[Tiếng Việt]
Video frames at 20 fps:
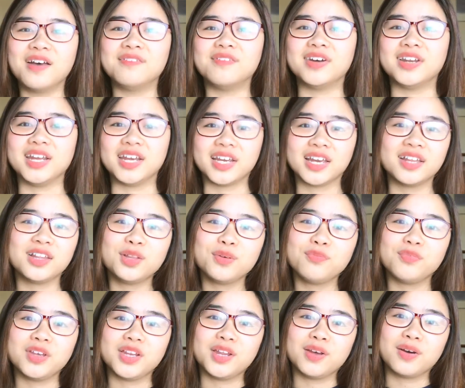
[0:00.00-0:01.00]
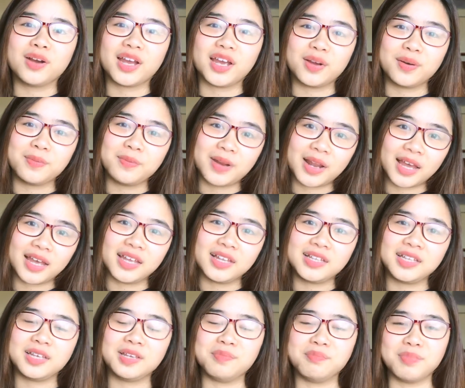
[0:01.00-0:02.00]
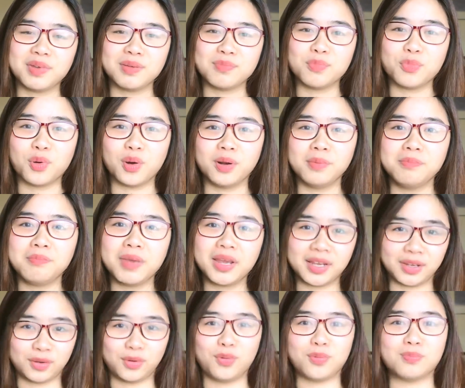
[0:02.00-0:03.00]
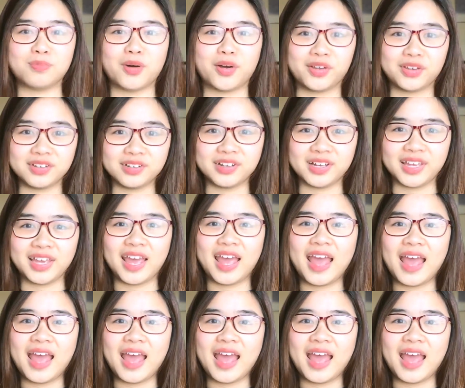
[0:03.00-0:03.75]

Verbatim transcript: Và để kết thúc video ngày hôm nay thì mình muốn mình cùng mọi người